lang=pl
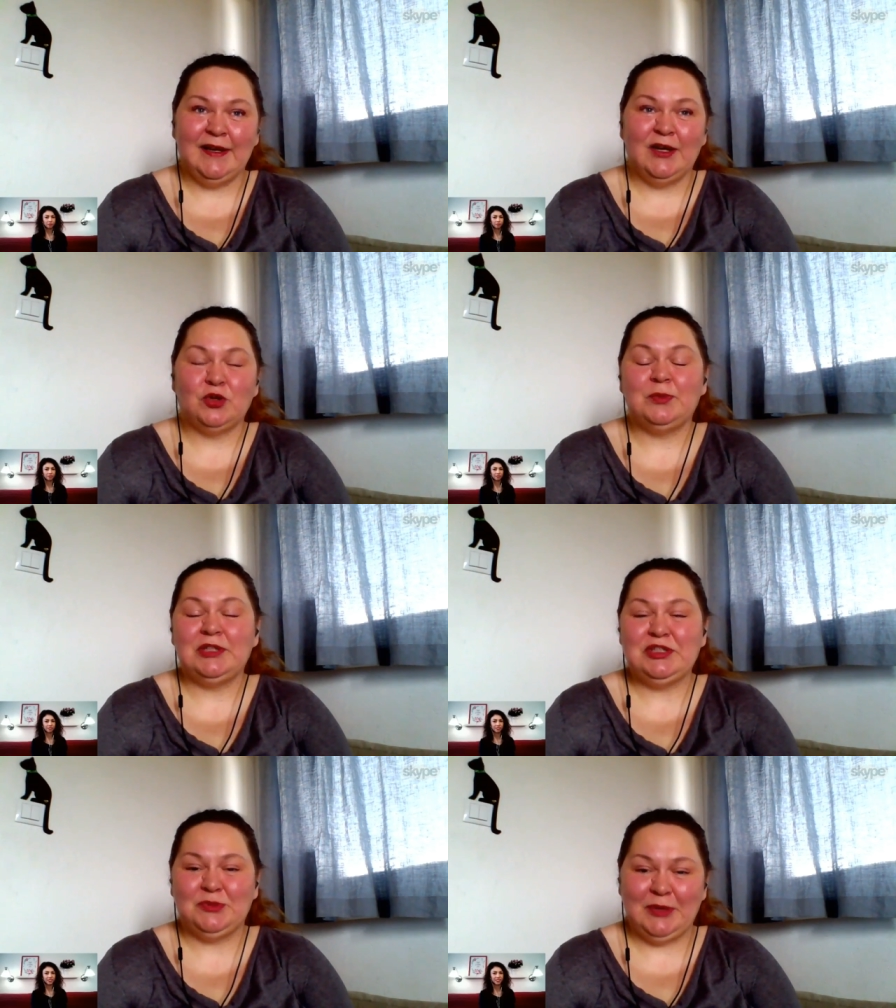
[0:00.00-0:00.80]

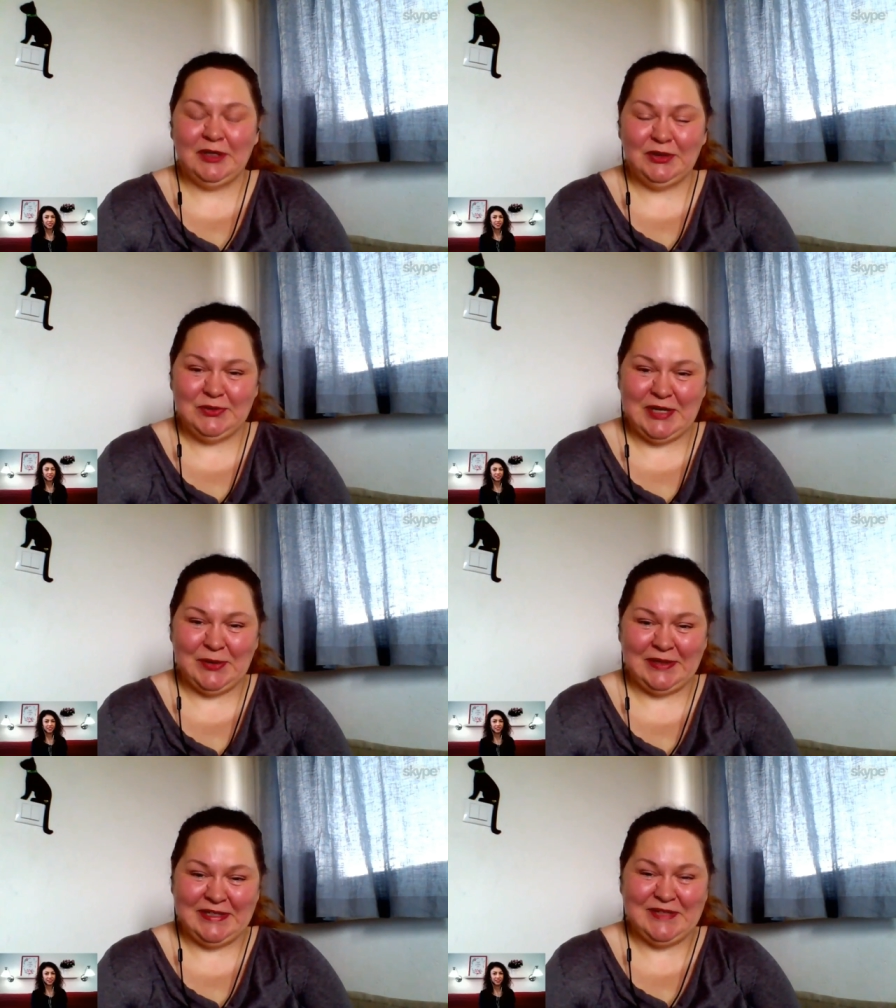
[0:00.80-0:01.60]
Kupiliśmy piękną
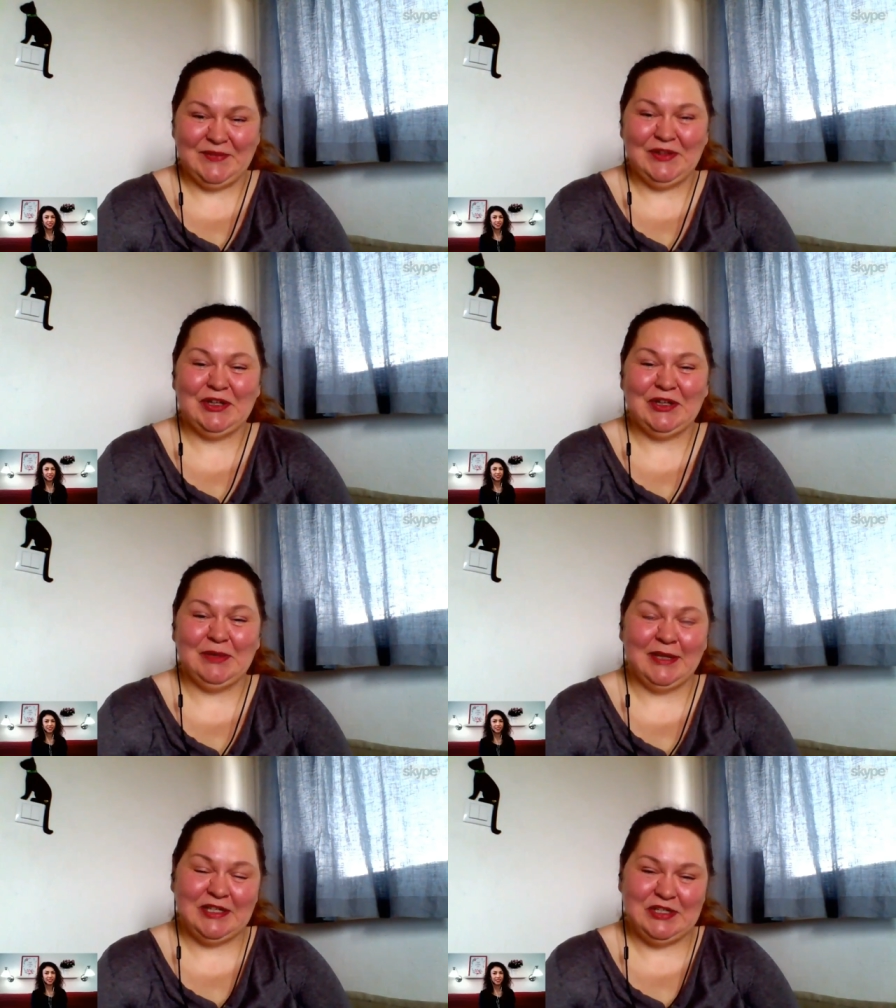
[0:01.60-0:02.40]
działkę z widokiem
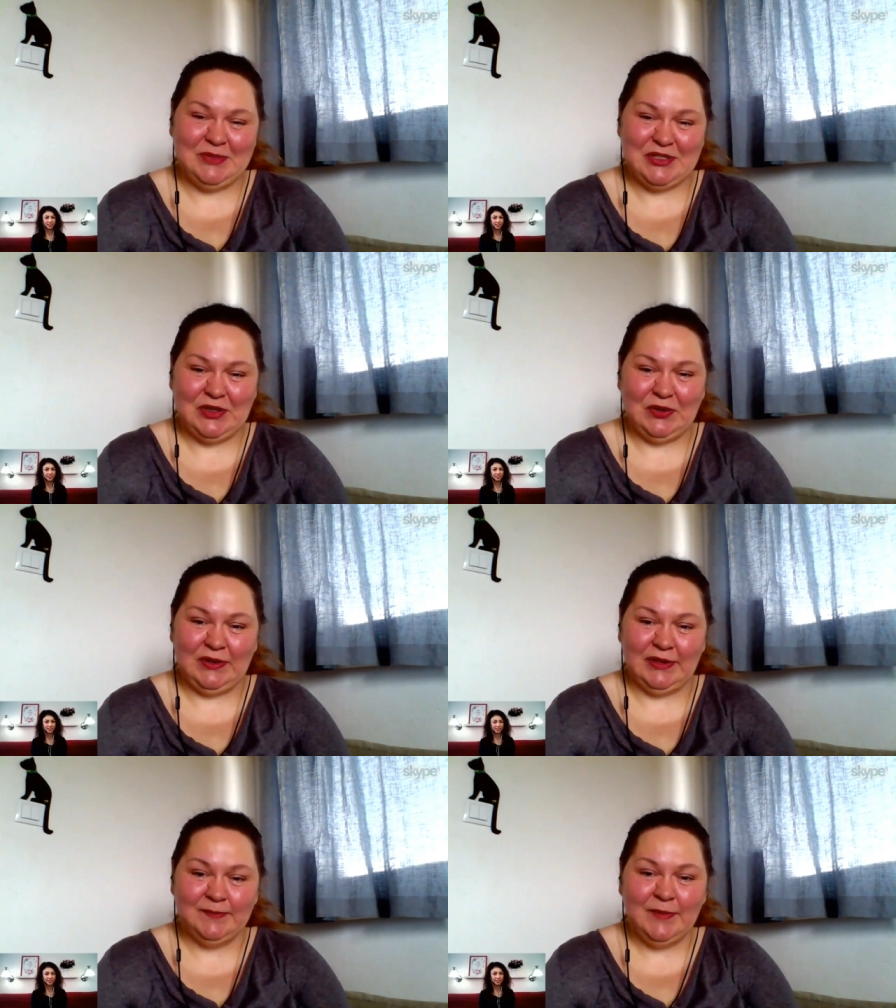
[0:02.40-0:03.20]
na Kazimierz
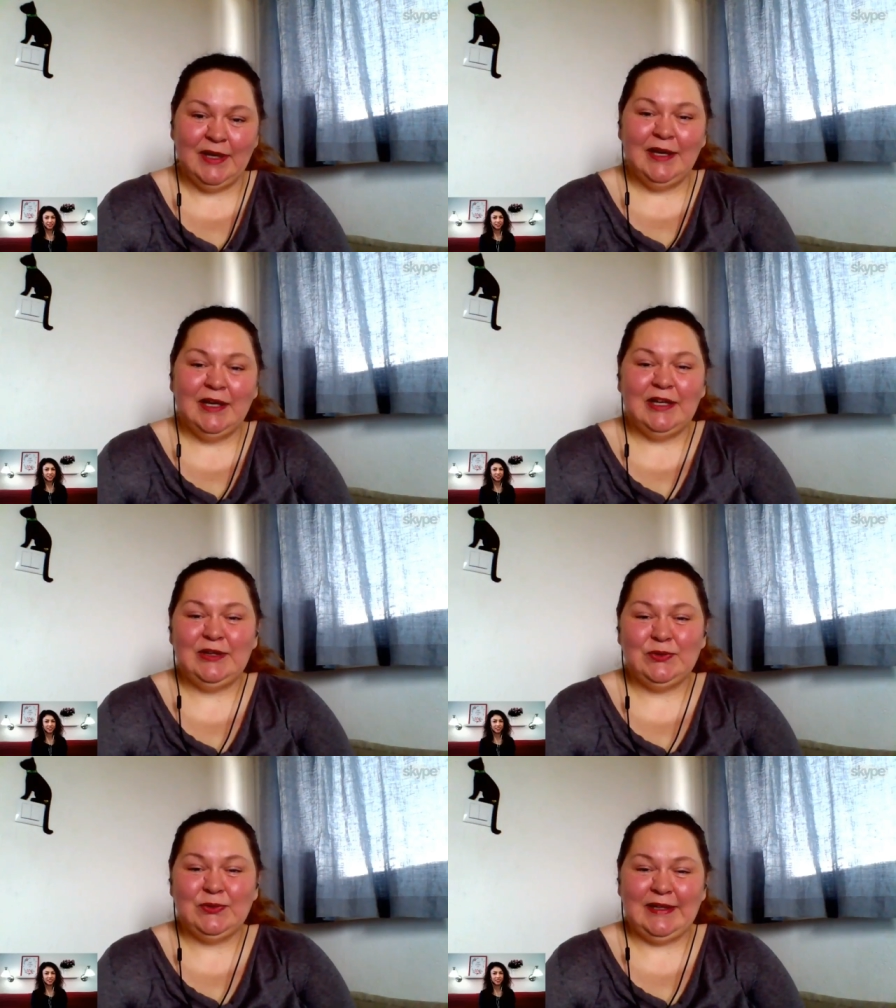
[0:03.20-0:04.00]
Dolny i
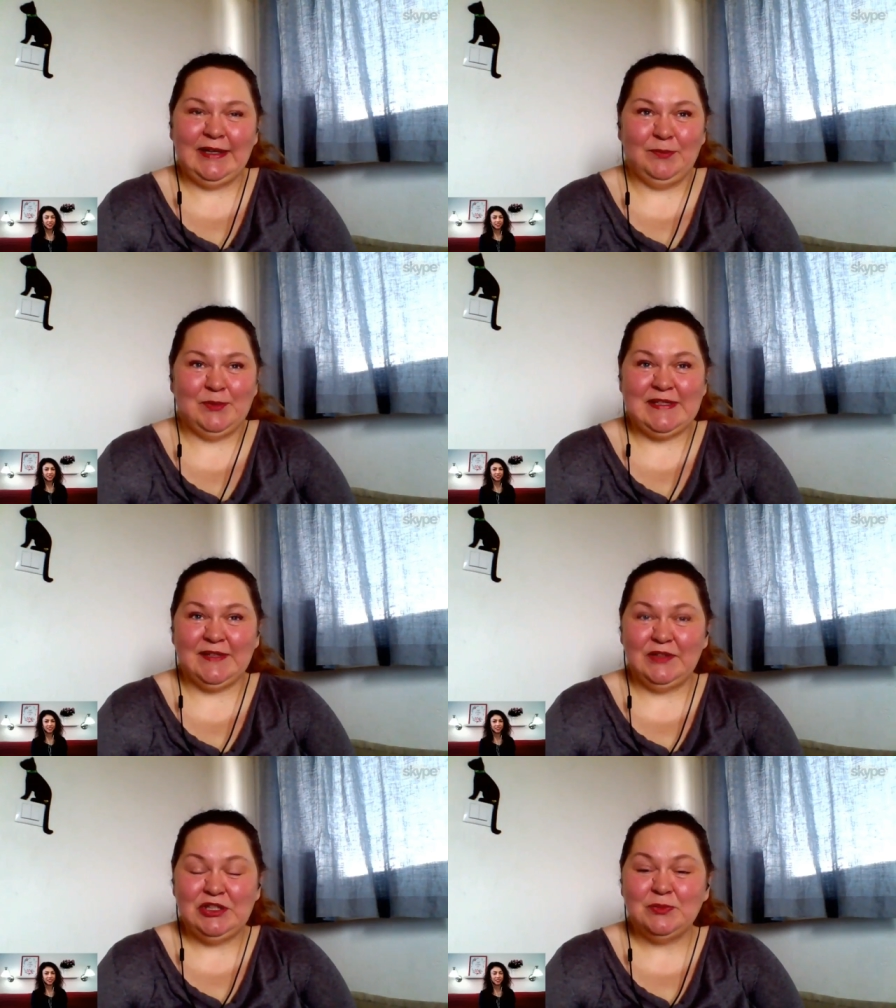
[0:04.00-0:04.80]
tutaj
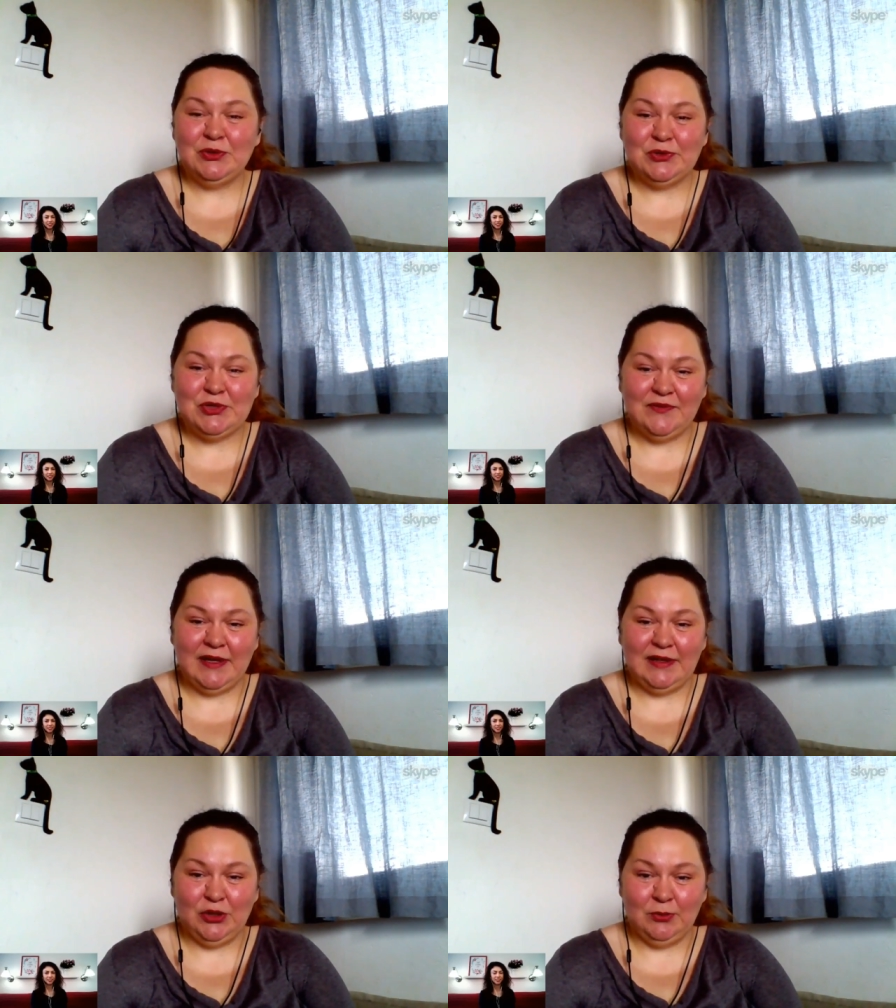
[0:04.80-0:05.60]
postawiliśmy już
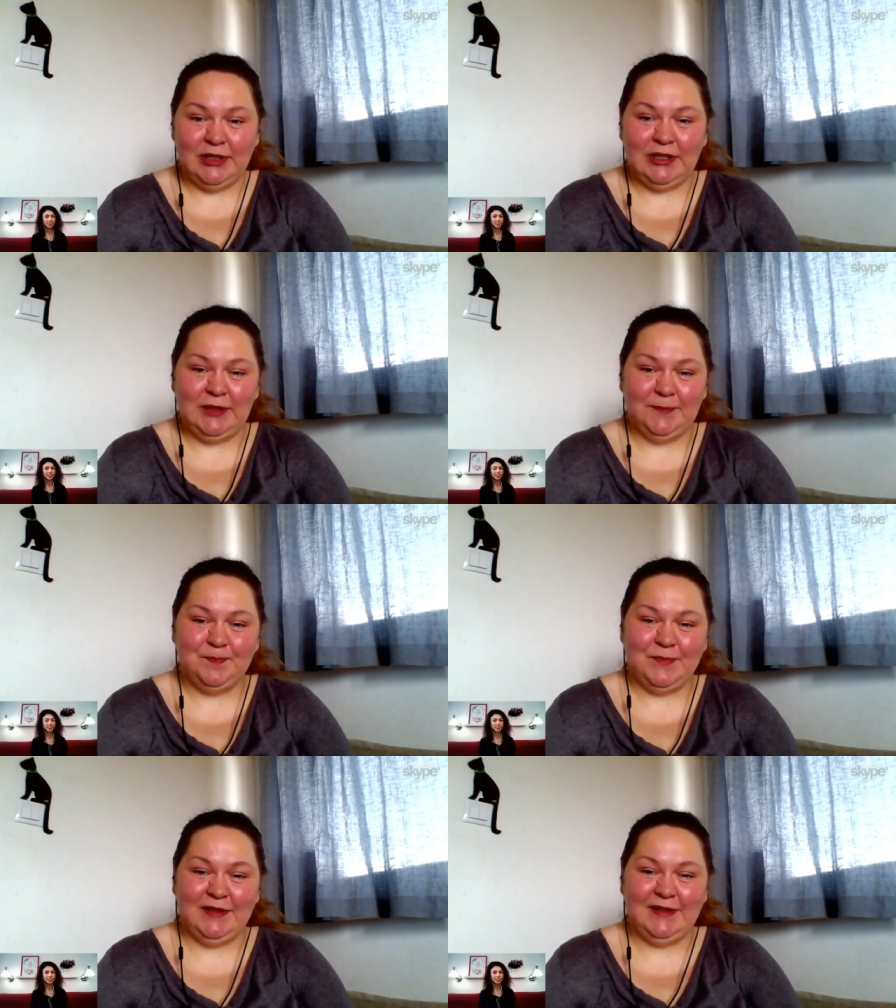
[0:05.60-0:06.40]
dwa domki
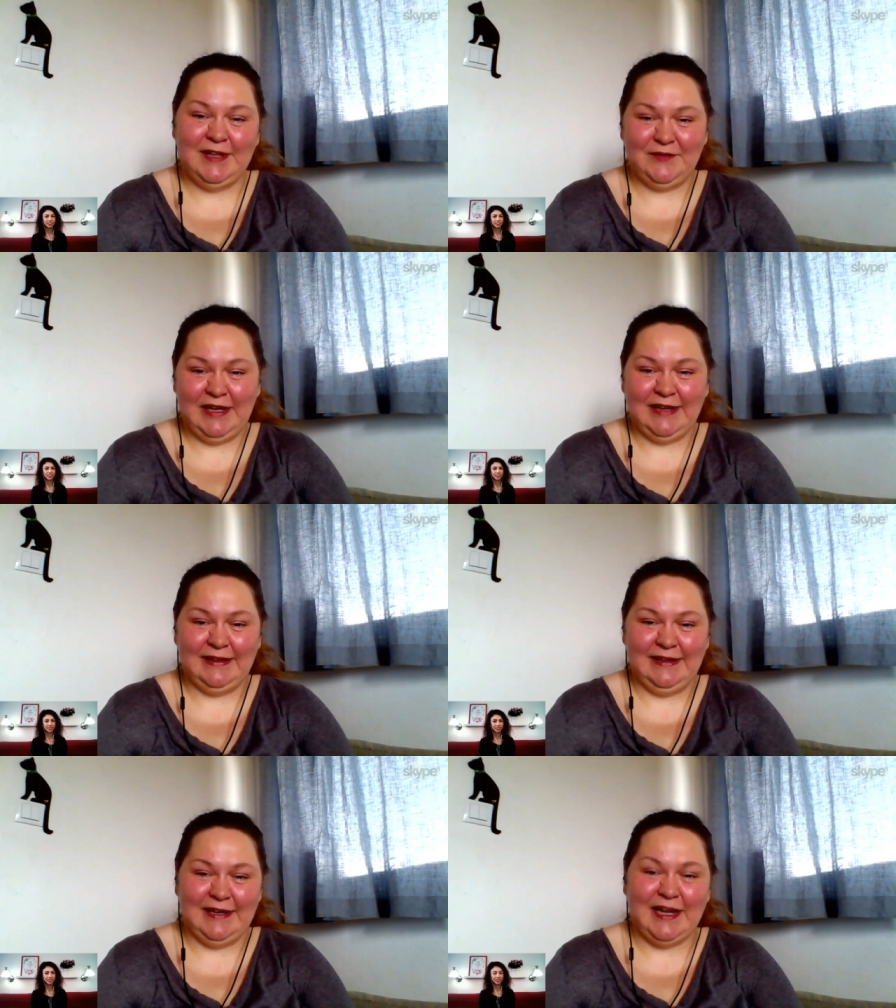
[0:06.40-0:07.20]

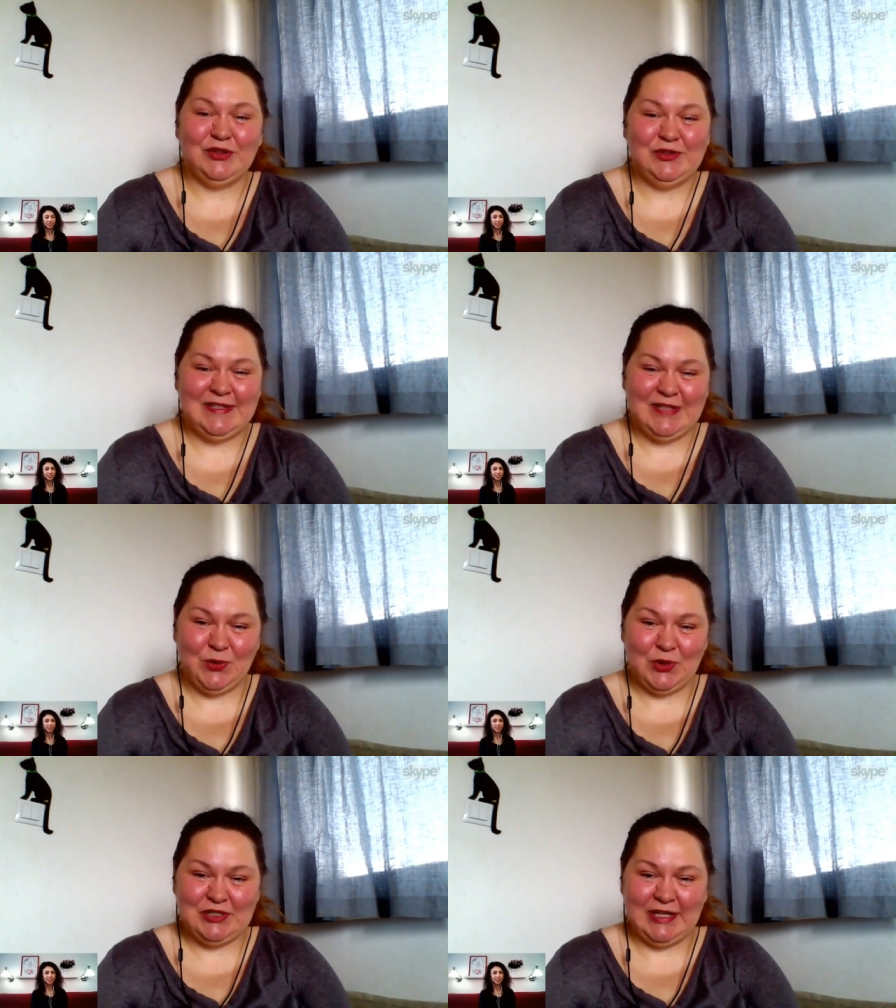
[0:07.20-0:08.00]
drewniane, radość i
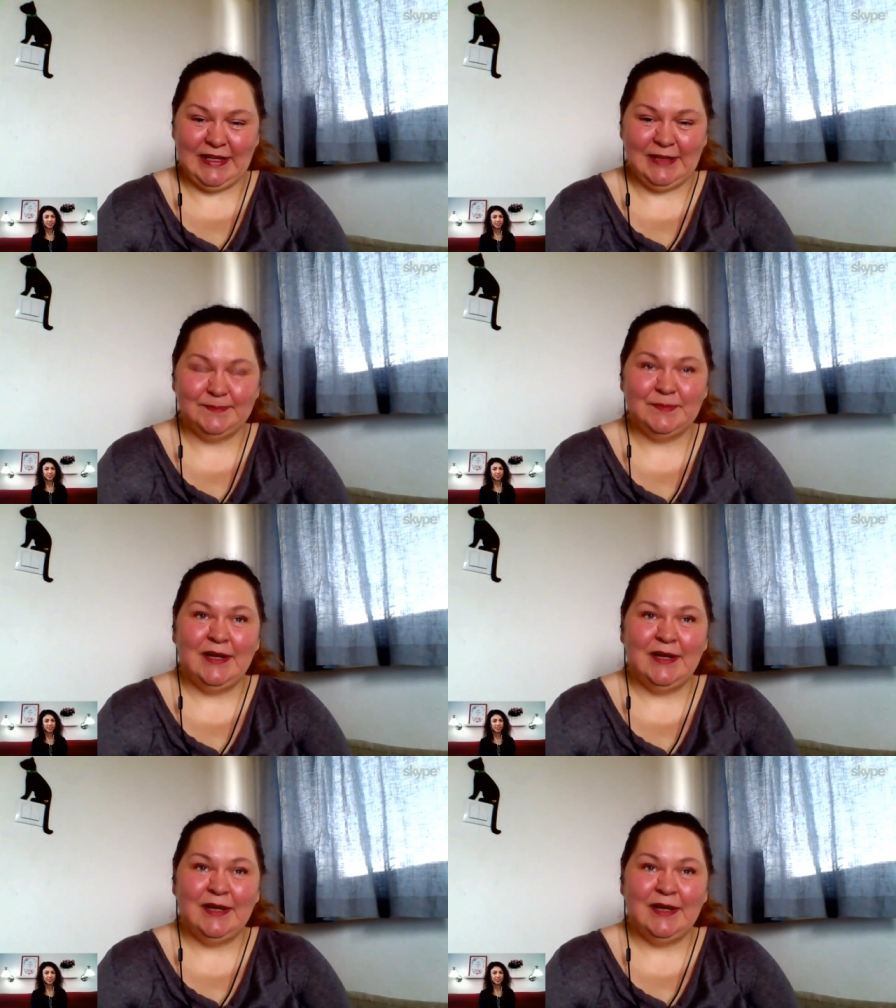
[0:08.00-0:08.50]
zauroczenie